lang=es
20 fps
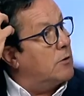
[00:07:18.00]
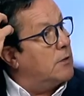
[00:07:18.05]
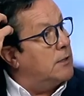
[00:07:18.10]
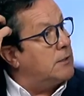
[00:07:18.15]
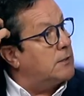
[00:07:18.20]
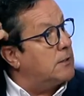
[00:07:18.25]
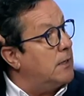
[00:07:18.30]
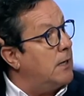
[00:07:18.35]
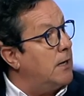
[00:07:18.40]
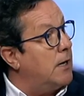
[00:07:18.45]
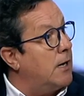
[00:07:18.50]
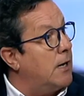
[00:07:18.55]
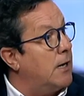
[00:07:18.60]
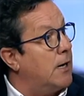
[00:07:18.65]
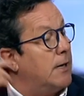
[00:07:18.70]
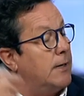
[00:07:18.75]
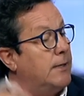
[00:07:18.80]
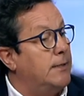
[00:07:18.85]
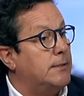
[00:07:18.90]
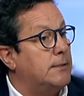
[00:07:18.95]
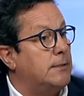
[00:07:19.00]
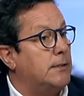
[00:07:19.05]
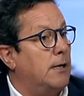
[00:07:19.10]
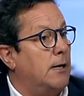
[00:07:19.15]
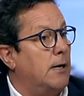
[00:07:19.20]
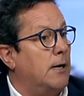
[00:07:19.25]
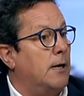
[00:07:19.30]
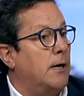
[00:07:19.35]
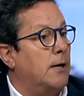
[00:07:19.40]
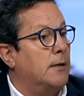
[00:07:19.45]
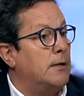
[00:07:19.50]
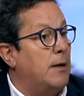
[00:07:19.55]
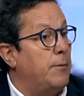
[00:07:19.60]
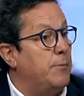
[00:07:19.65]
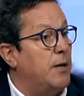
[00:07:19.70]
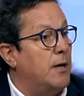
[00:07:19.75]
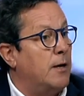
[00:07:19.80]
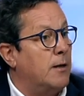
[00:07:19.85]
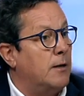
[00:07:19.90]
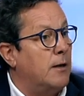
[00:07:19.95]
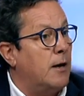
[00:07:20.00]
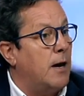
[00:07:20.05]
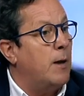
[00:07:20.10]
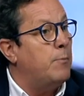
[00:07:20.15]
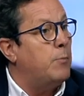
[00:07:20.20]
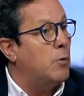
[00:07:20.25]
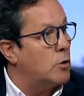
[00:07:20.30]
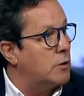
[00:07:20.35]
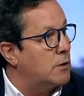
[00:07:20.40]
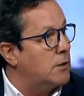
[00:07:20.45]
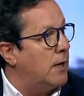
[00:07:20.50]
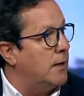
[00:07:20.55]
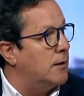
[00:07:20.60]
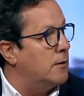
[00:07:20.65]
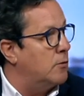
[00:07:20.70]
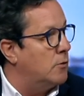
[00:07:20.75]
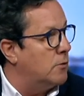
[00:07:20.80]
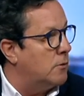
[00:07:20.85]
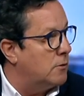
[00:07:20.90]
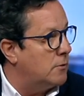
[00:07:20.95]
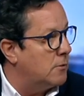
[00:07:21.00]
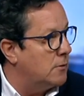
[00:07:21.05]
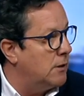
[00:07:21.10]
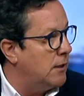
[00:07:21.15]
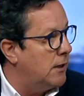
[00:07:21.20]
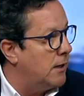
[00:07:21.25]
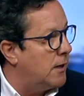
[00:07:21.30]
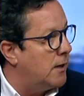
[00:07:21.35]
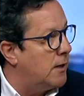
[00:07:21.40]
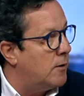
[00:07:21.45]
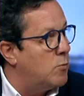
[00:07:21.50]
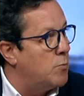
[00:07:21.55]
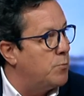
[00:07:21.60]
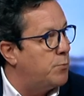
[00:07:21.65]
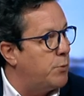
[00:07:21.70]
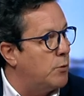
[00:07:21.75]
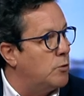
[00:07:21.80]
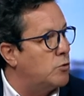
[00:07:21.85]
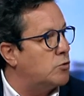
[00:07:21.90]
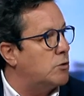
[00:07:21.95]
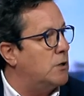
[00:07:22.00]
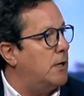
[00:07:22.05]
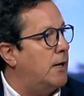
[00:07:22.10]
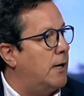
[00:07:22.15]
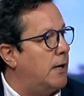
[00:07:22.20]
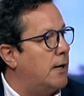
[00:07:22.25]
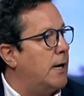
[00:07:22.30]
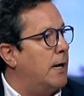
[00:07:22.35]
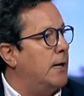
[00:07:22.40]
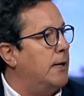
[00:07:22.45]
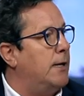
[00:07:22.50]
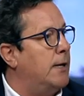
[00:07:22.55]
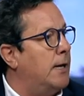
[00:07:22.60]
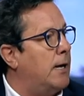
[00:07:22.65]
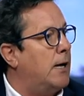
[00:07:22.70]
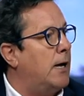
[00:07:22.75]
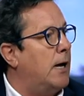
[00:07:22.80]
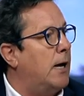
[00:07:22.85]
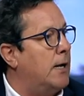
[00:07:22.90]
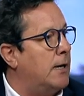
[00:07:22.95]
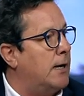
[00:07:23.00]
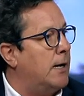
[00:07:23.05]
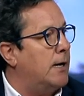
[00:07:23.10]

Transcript: está, está también aportando eh, un plus de calidad a la